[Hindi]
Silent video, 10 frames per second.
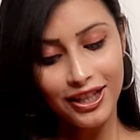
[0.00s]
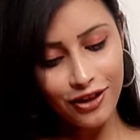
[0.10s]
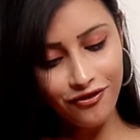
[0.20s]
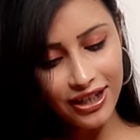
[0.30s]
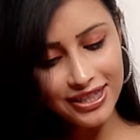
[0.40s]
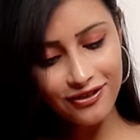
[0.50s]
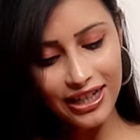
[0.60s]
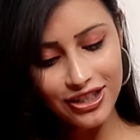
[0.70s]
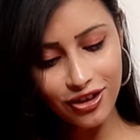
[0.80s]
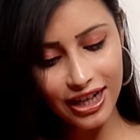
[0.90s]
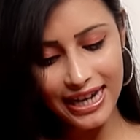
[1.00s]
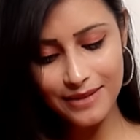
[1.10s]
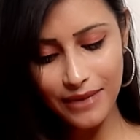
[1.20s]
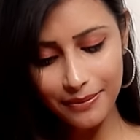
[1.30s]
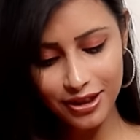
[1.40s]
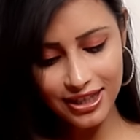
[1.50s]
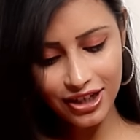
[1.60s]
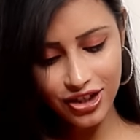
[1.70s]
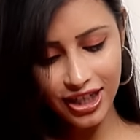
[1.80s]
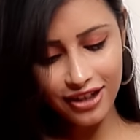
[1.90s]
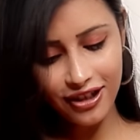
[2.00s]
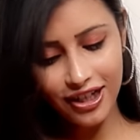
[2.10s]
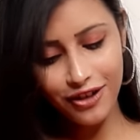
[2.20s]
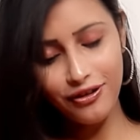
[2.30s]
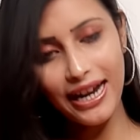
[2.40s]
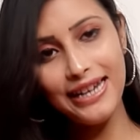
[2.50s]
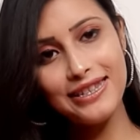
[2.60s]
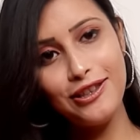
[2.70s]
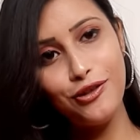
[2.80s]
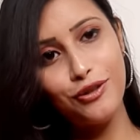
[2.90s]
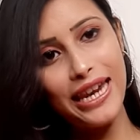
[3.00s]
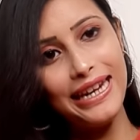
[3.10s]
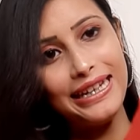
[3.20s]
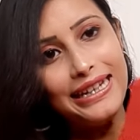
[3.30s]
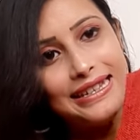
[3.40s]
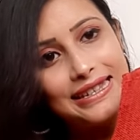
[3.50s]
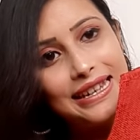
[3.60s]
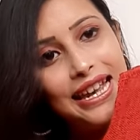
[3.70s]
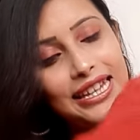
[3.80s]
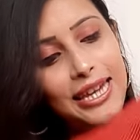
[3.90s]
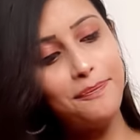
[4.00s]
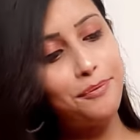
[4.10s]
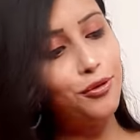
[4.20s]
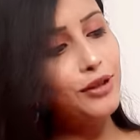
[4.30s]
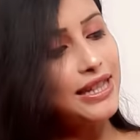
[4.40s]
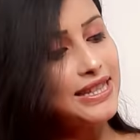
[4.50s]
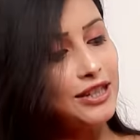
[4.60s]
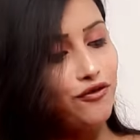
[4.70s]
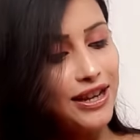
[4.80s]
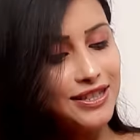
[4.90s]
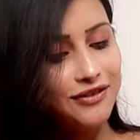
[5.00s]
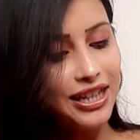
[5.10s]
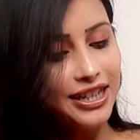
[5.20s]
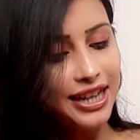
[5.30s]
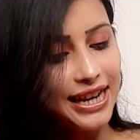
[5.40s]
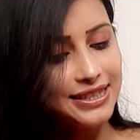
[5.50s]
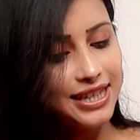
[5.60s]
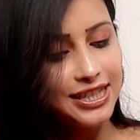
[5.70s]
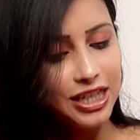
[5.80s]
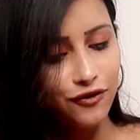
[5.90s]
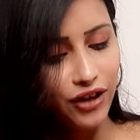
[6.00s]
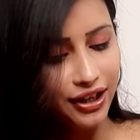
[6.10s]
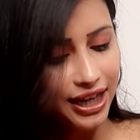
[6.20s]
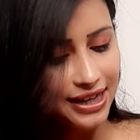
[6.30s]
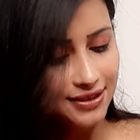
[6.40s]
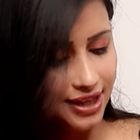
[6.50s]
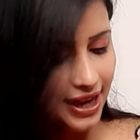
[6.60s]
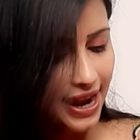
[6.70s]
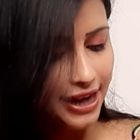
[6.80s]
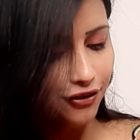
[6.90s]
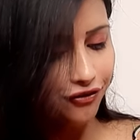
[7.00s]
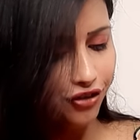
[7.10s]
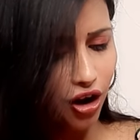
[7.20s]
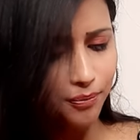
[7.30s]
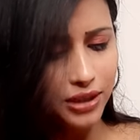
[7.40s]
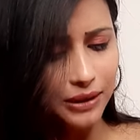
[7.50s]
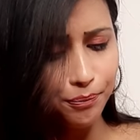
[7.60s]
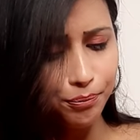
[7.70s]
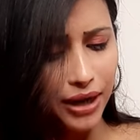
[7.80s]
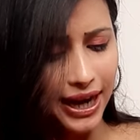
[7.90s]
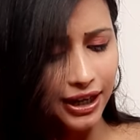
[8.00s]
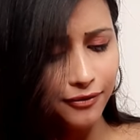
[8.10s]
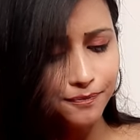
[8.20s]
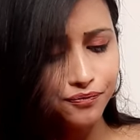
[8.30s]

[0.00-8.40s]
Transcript: तो फर्स्ट वाली जो ड्रेस मैं आपके साथ शेयर कर रही हूँ गाइज लुक एट दिस ये पूरी सिक्वेंस वाली ड्रेस है सिक्वेंट ड्रेस है एंड फ्रॉम दी ब्रांड